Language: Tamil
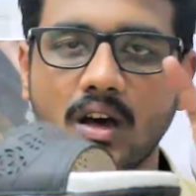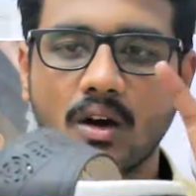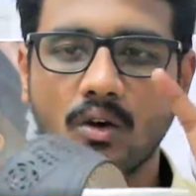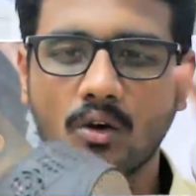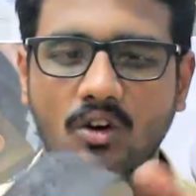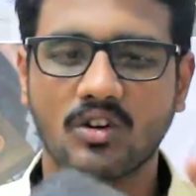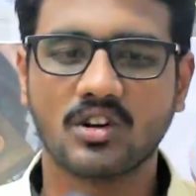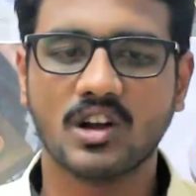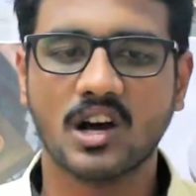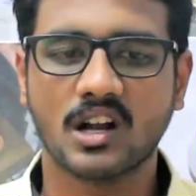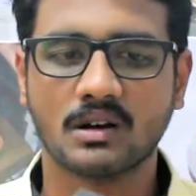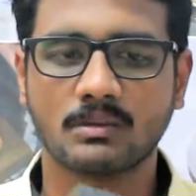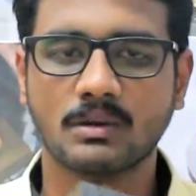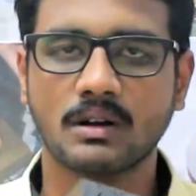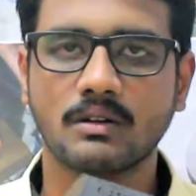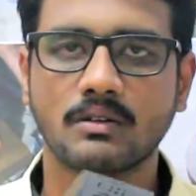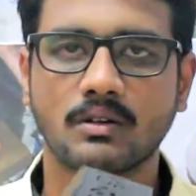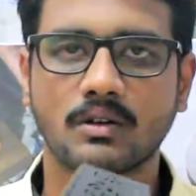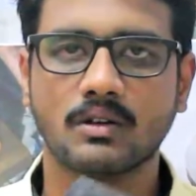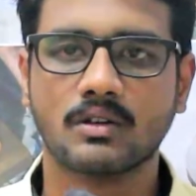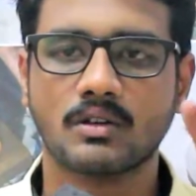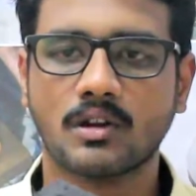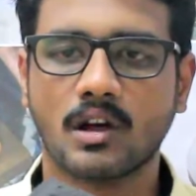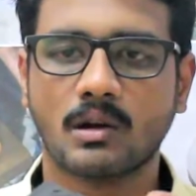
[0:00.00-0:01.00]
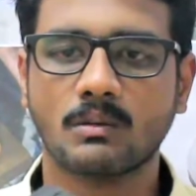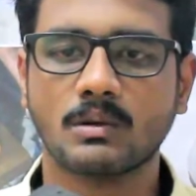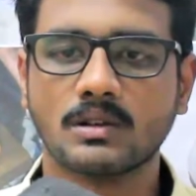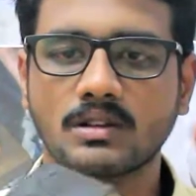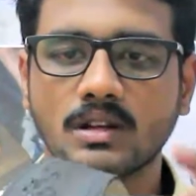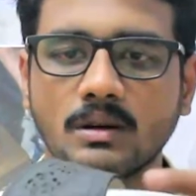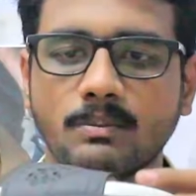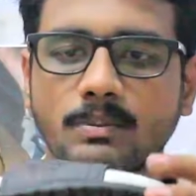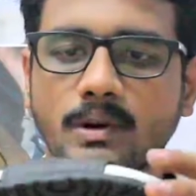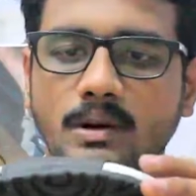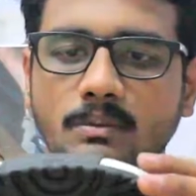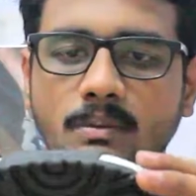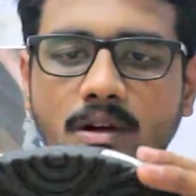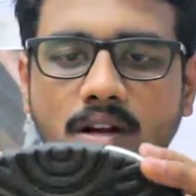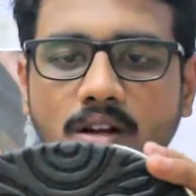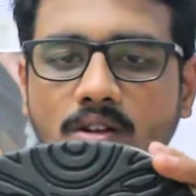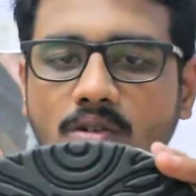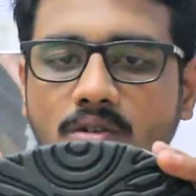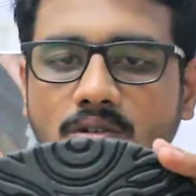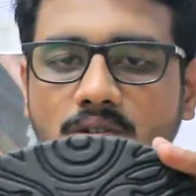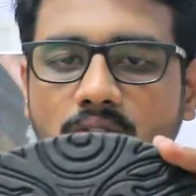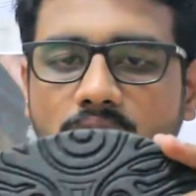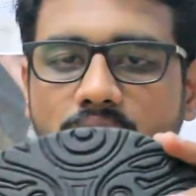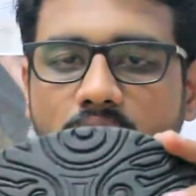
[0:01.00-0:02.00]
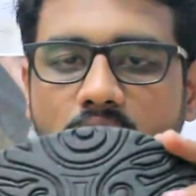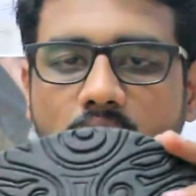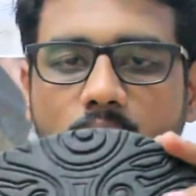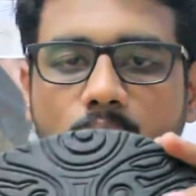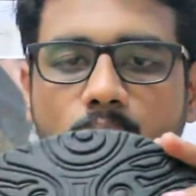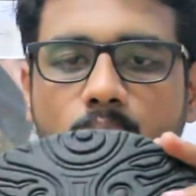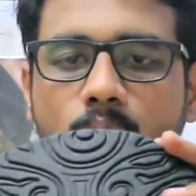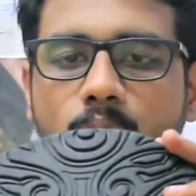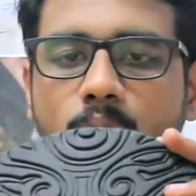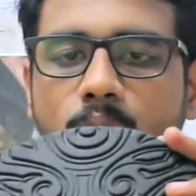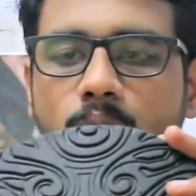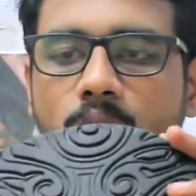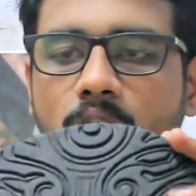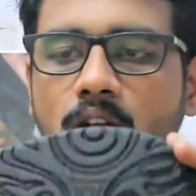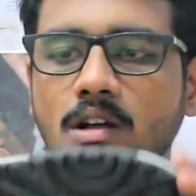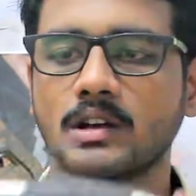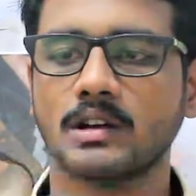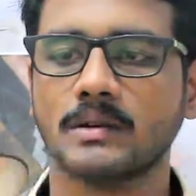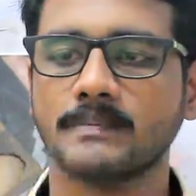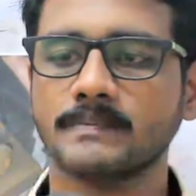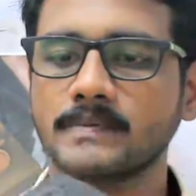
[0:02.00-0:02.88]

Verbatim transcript: ஒரு நார்மல் ஒரு நார்மல் ஸ்லிப்பர் மாதிரி இது கொஞ்சம் ஃபீல் கொடுக்கும் உங்களுக்கு